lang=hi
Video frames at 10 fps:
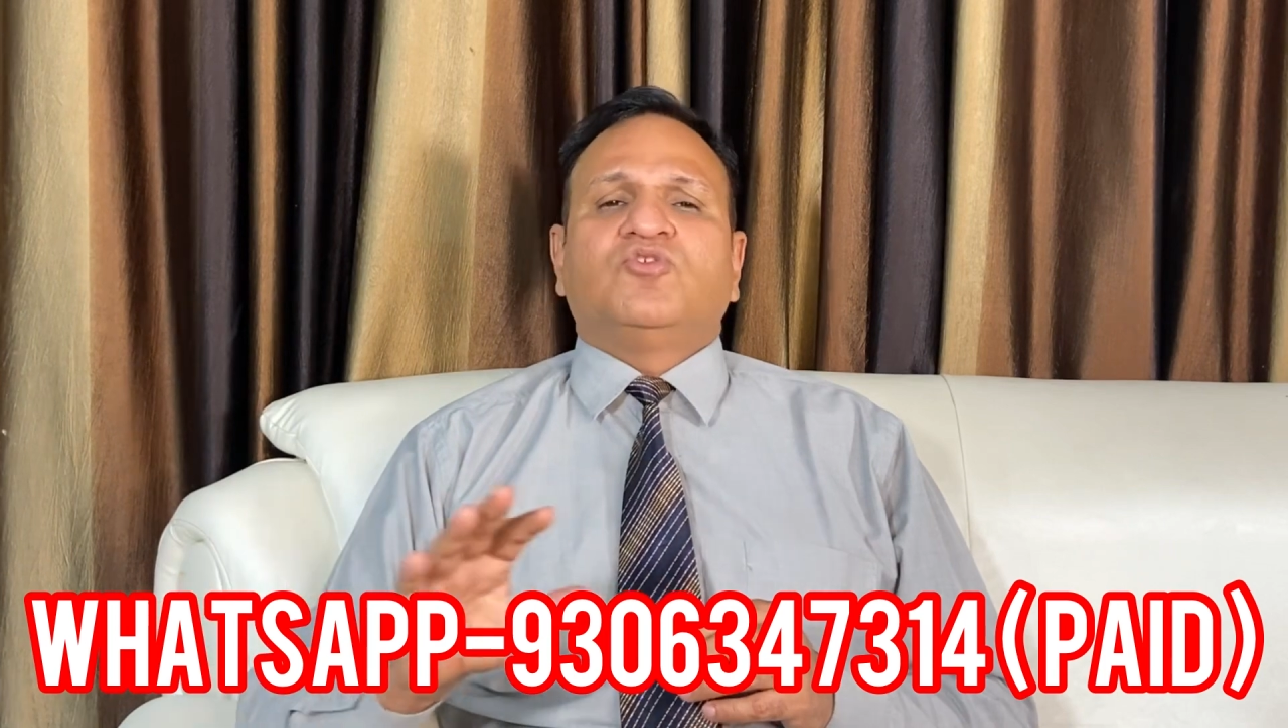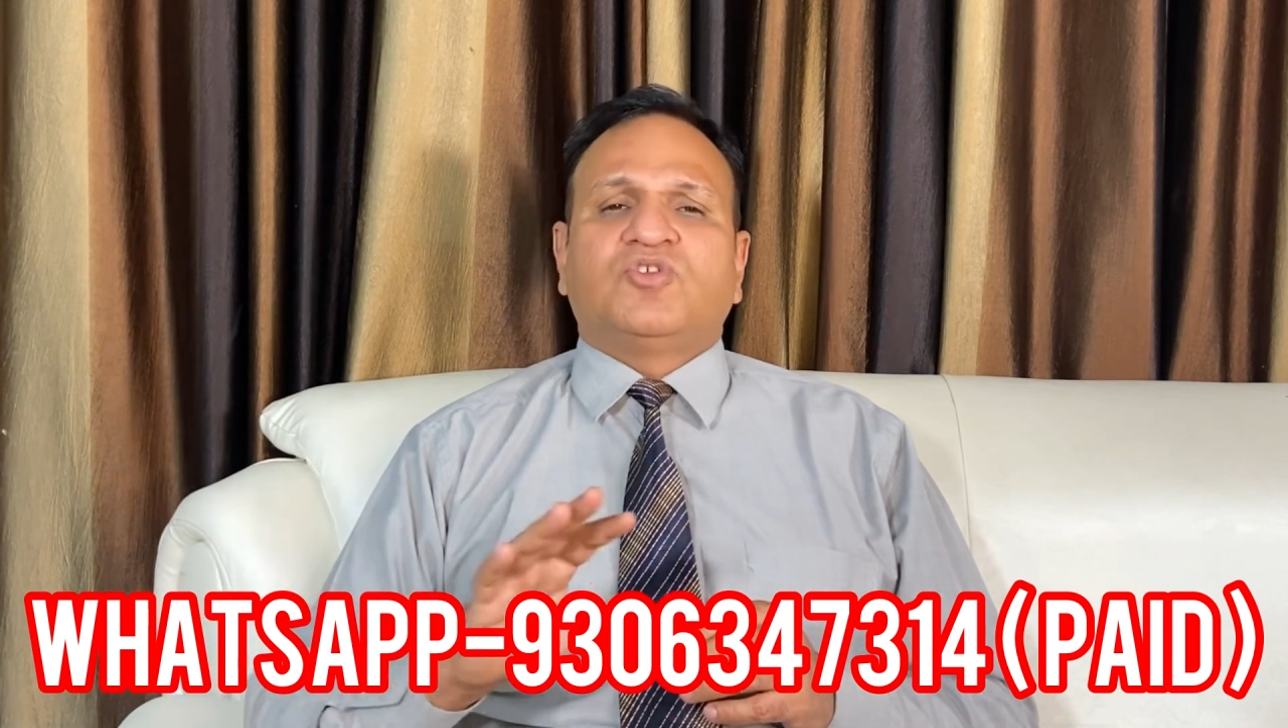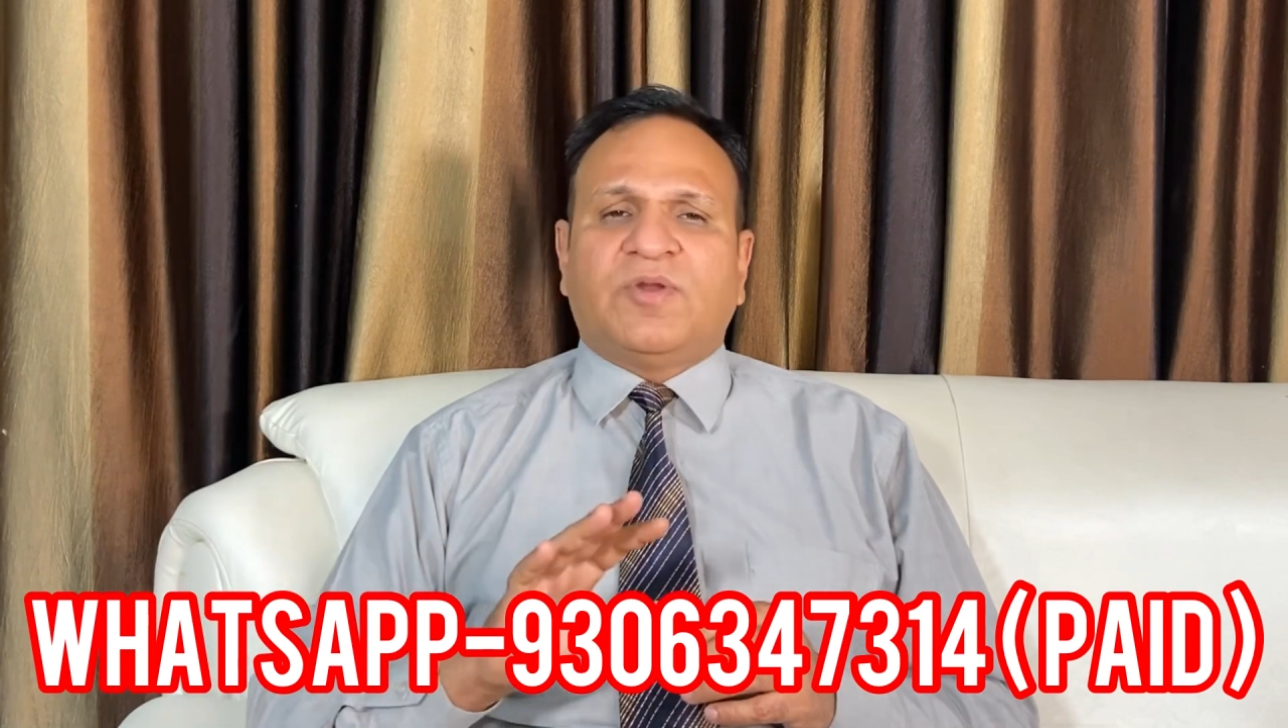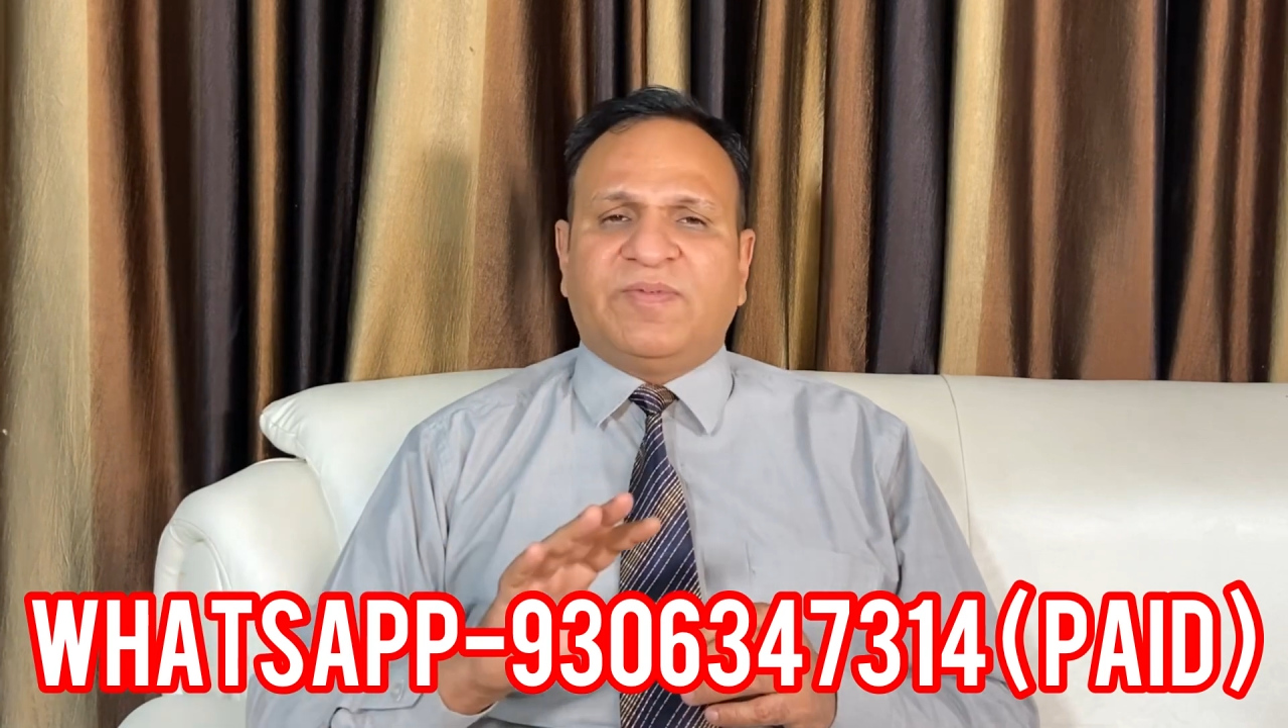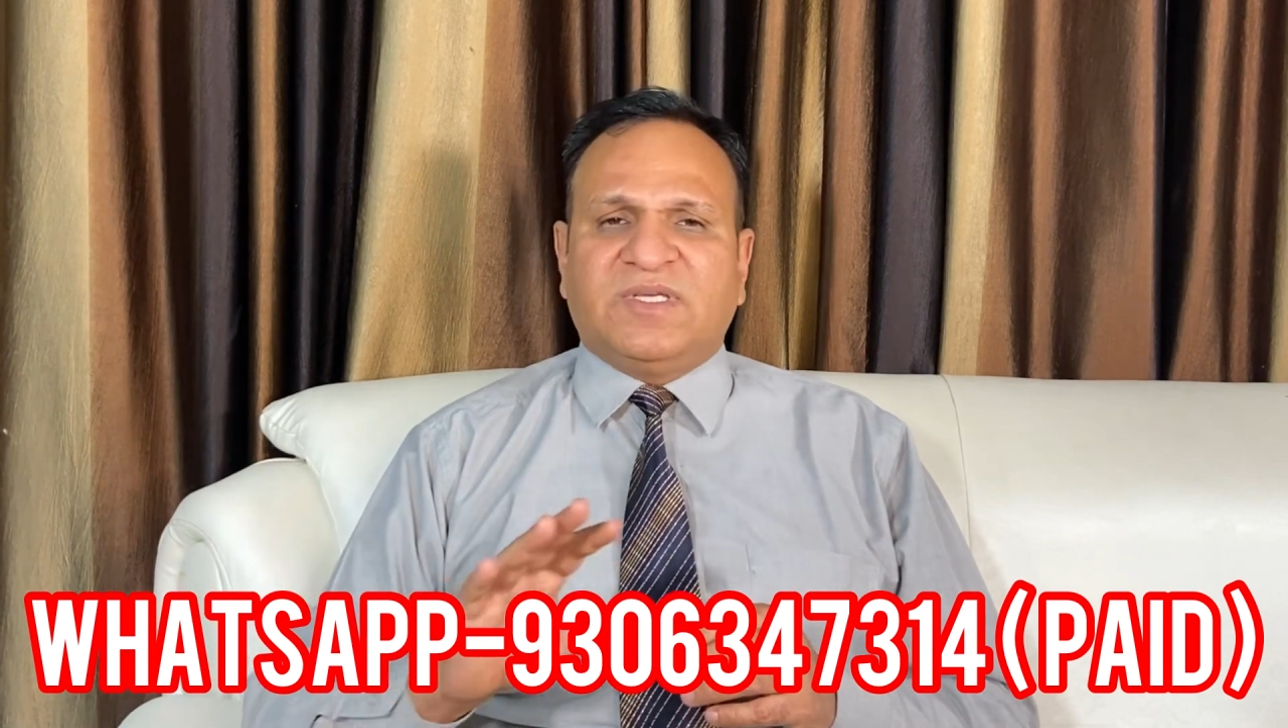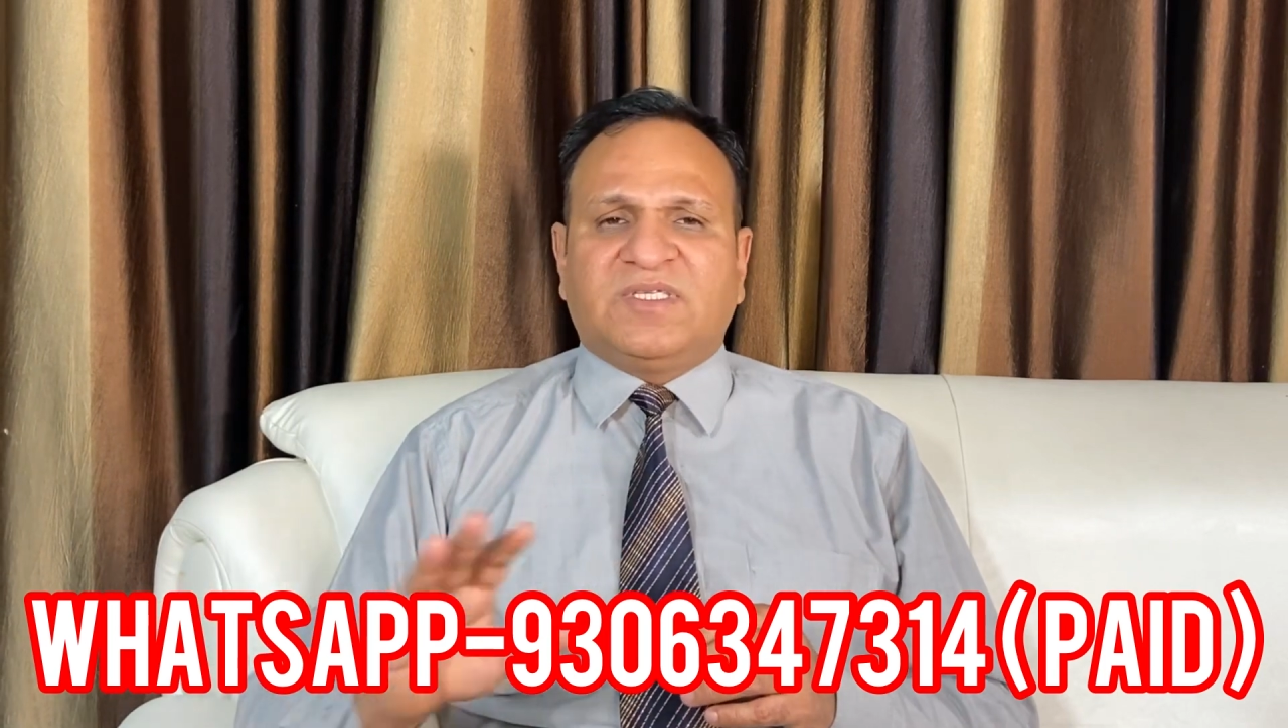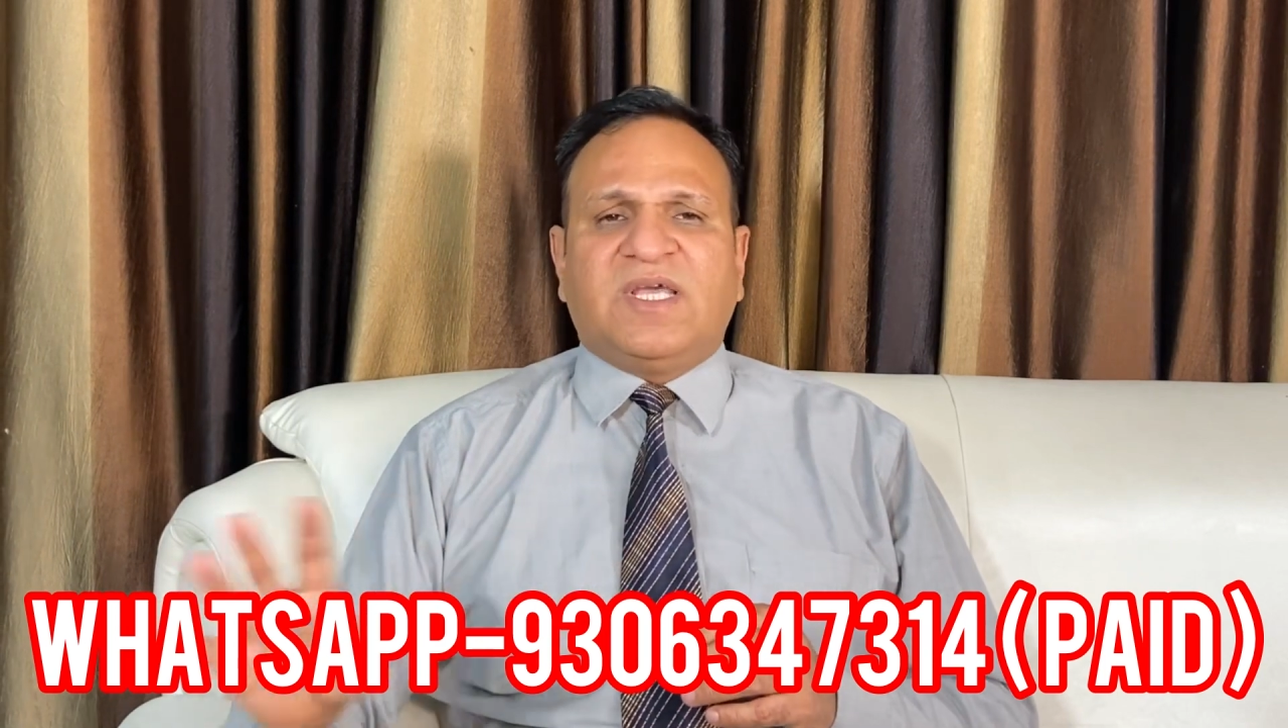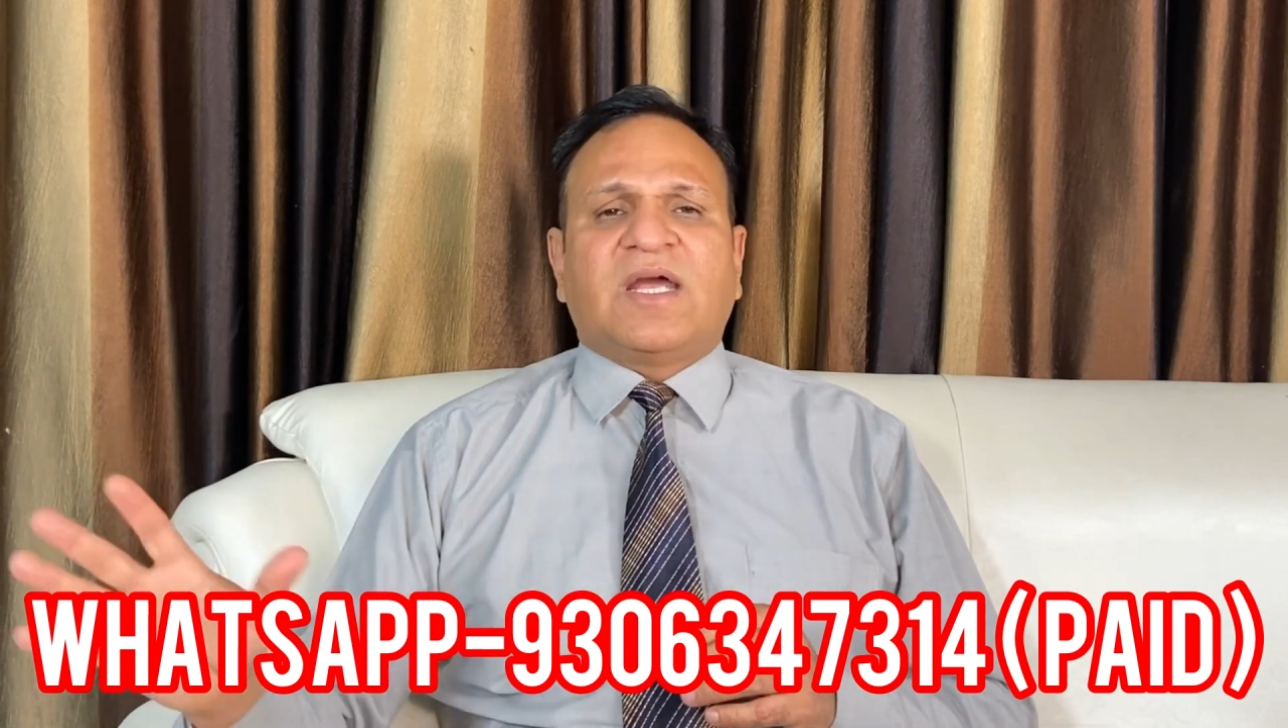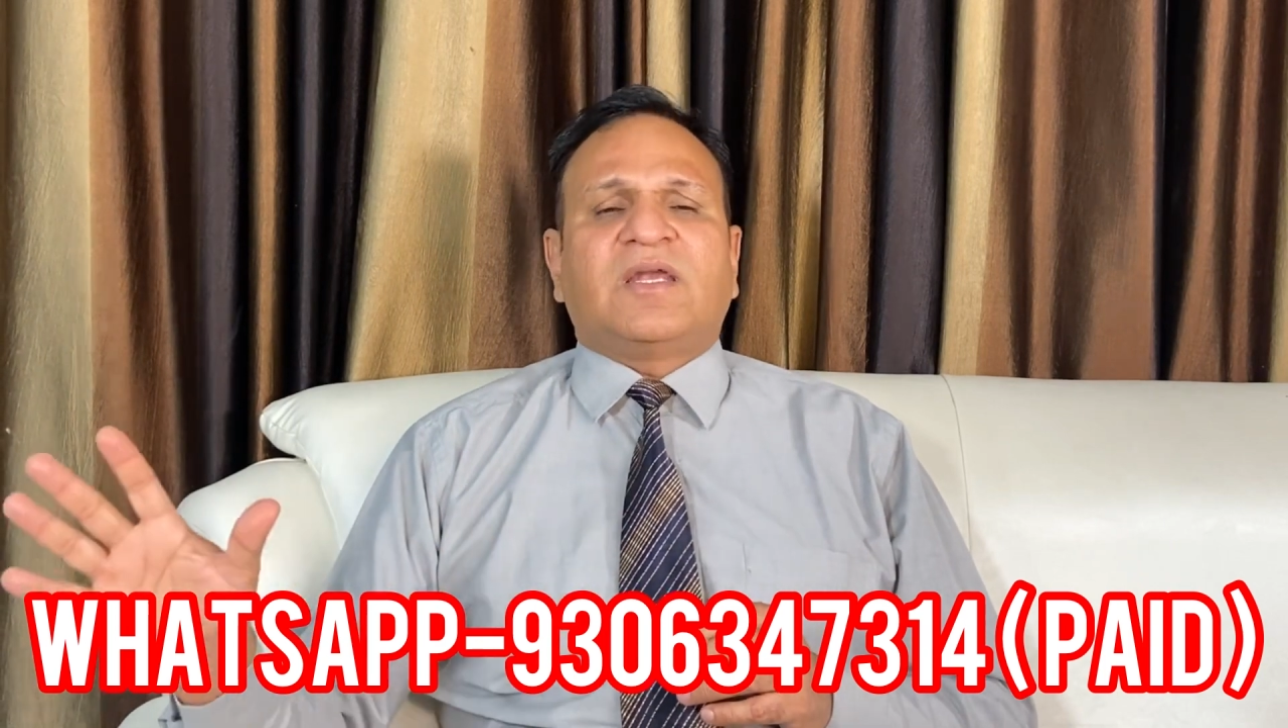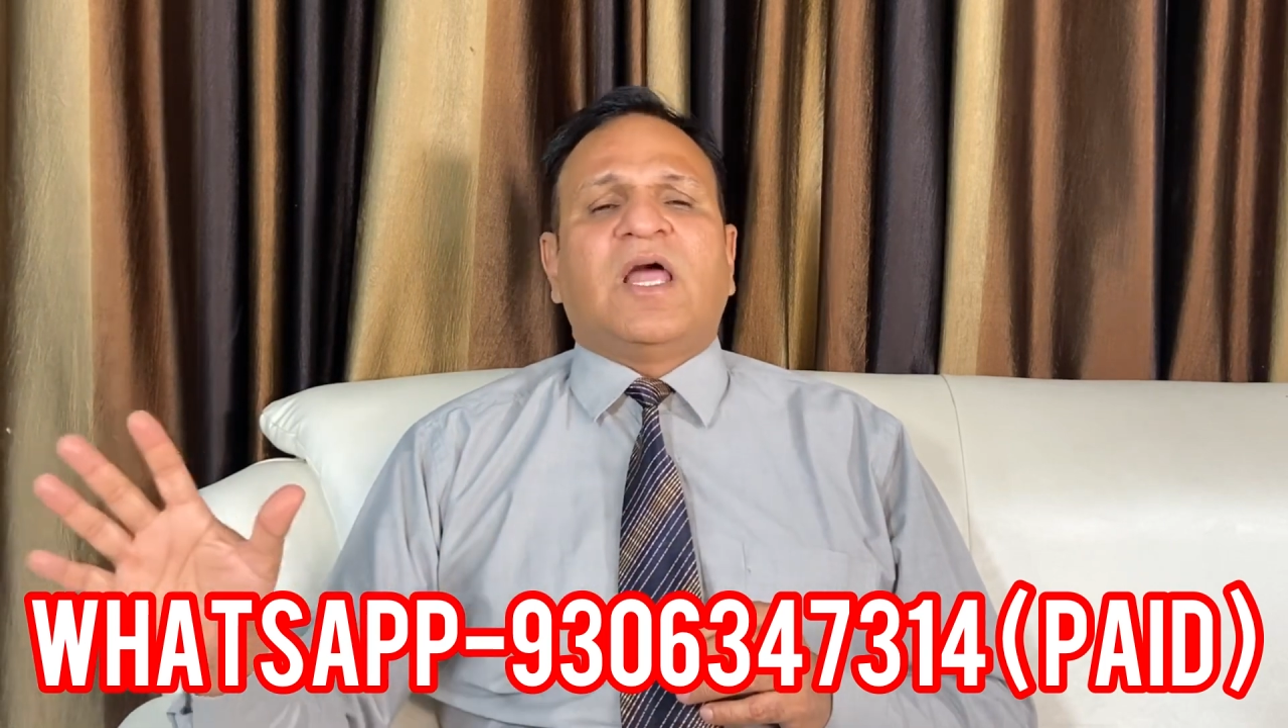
तो सरफेसी एक्ट